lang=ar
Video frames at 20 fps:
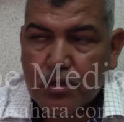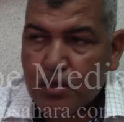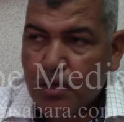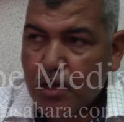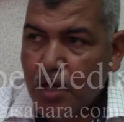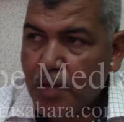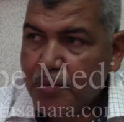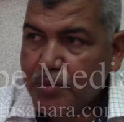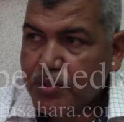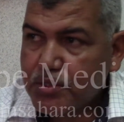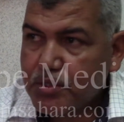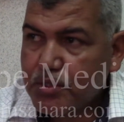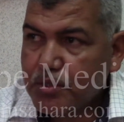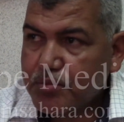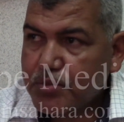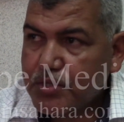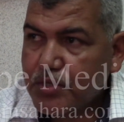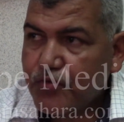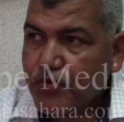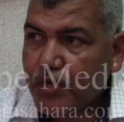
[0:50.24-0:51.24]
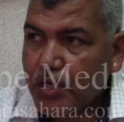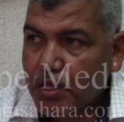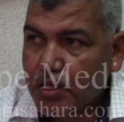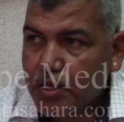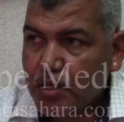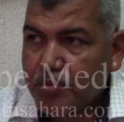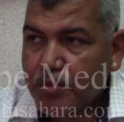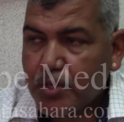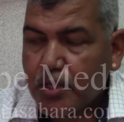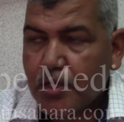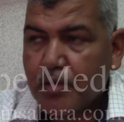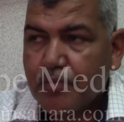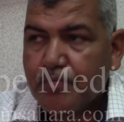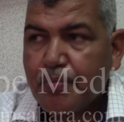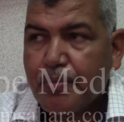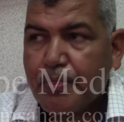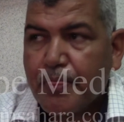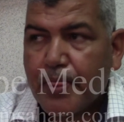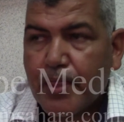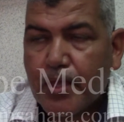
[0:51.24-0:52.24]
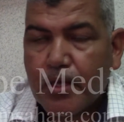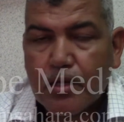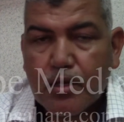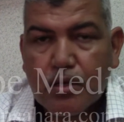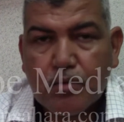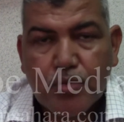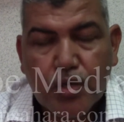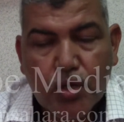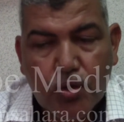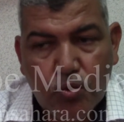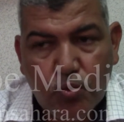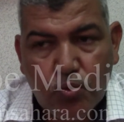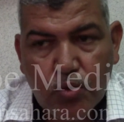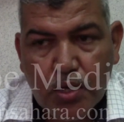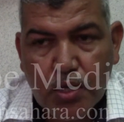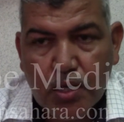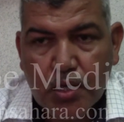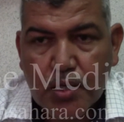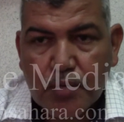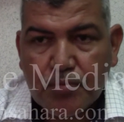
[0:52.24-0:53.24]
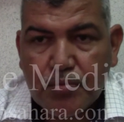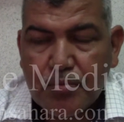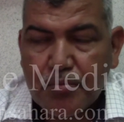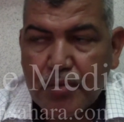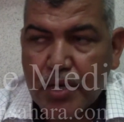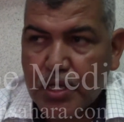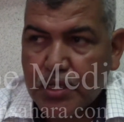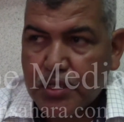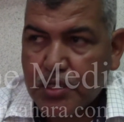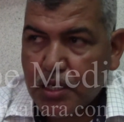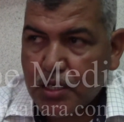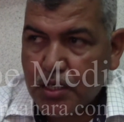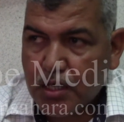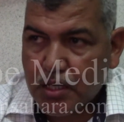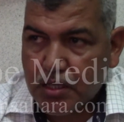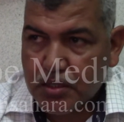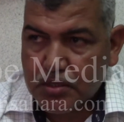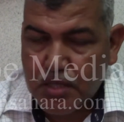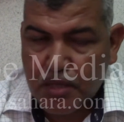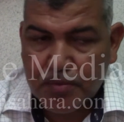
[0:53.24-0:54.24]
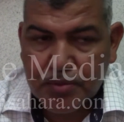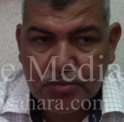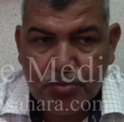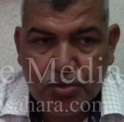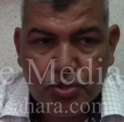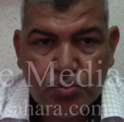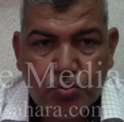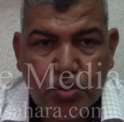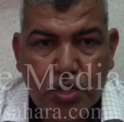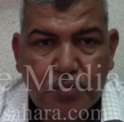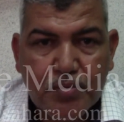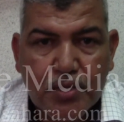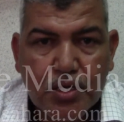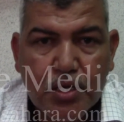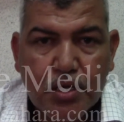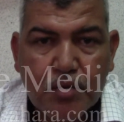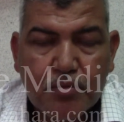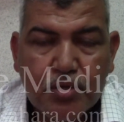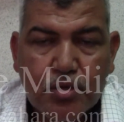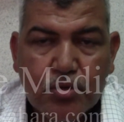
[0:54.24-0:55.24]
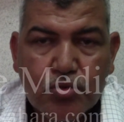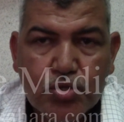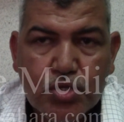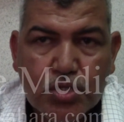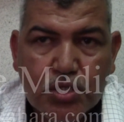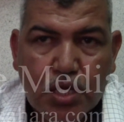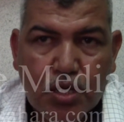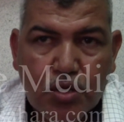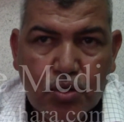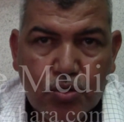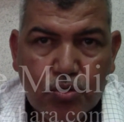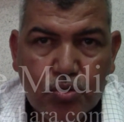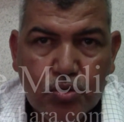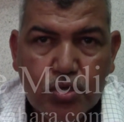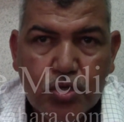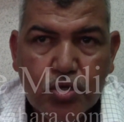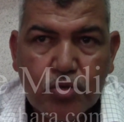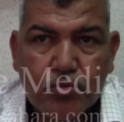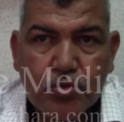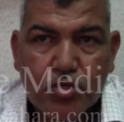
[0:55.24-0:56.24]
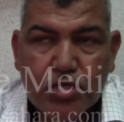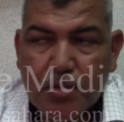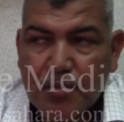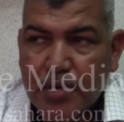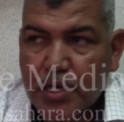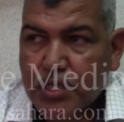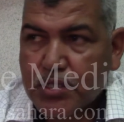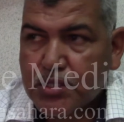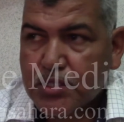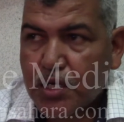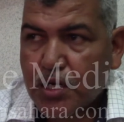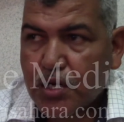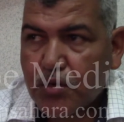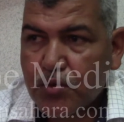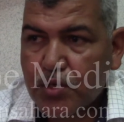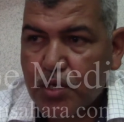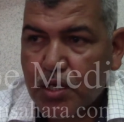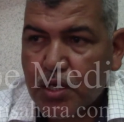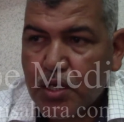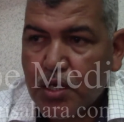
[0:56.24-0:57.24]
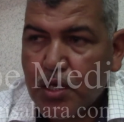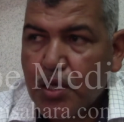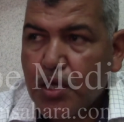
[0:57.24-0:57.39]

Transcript: قامت تفريقنا بالقوة مما أدى إلى إصابة مجموعة من النشطاء الحقوقيين ومن الجماهير الصحراوية